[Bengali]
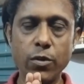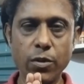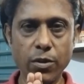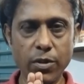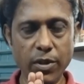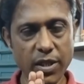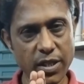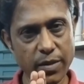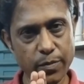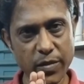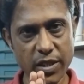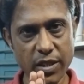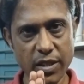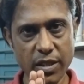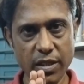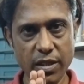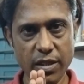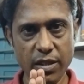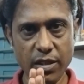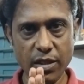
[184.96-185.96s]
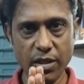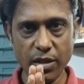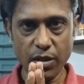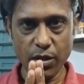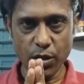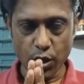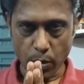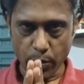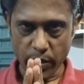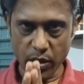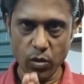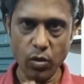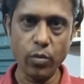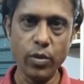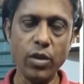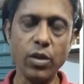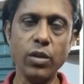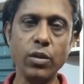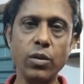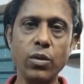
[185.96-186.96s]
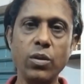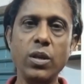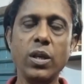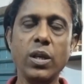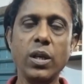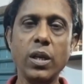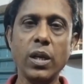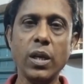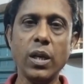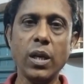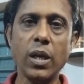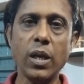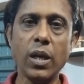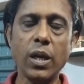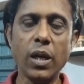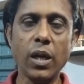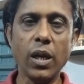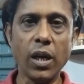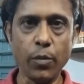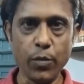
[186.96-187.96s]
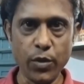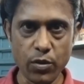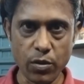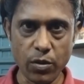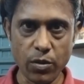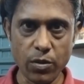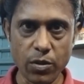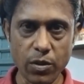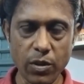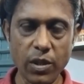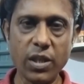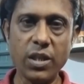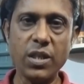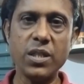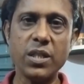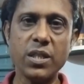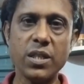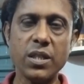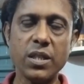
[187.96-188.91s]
পক্ষ থেকে আপনাদের সবাইকে অভিনন্দন আমি চঞ্চল দাস